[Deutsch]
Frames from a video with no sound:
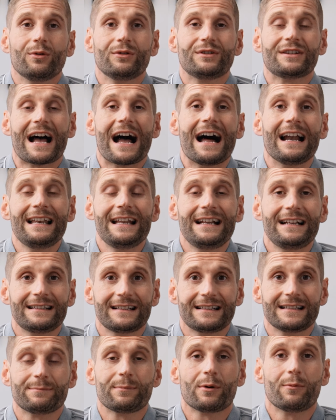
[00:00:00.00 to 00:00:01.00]
Und da
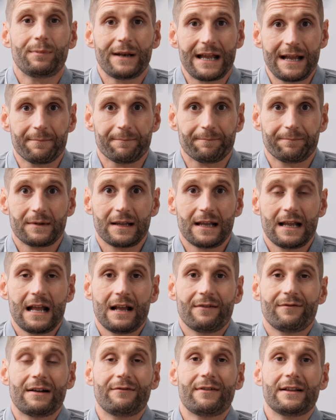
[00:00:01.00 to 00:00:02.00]
liegt das Problem.
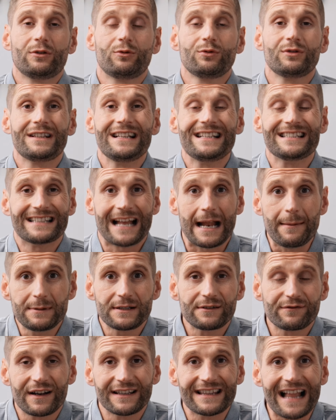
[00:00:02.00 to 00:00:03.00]
Weil wenn du dich
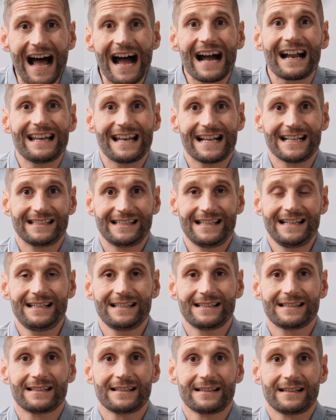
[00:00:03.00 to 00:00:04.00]
selbst
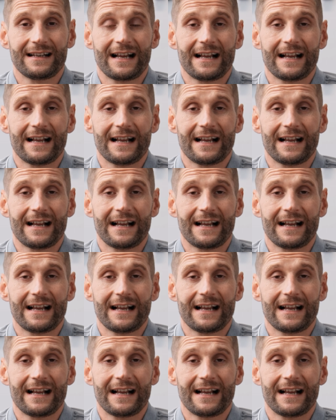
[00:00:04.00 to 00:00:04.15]
vernachlässigst,